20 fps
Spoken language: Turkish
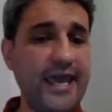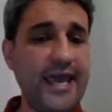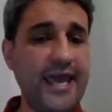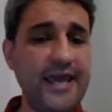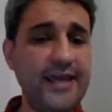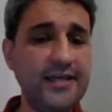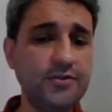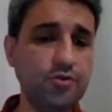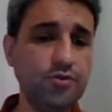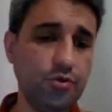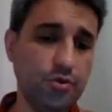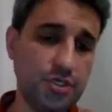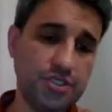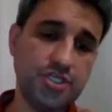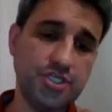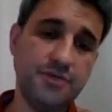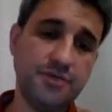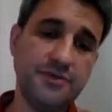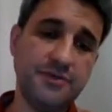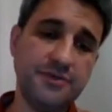en zor
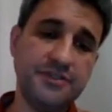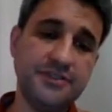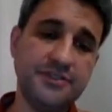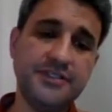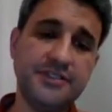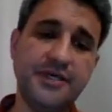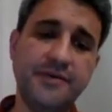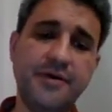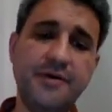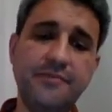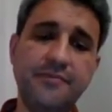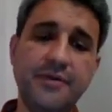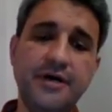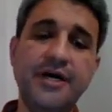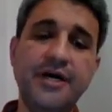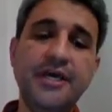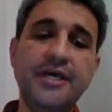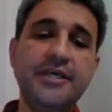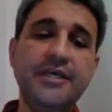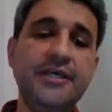aşamadır tamam mı?
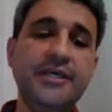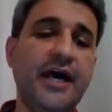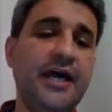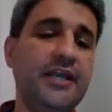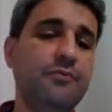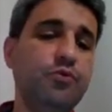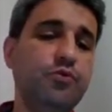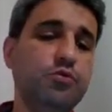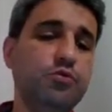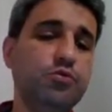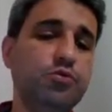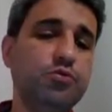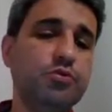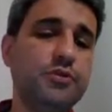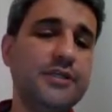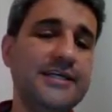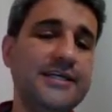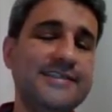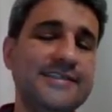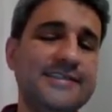Yani
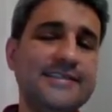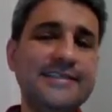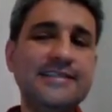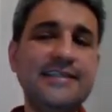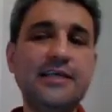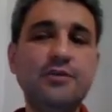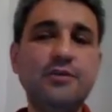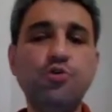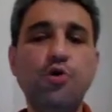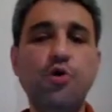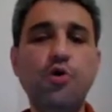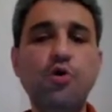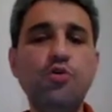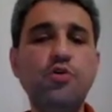bulduklarınızın da doğru mu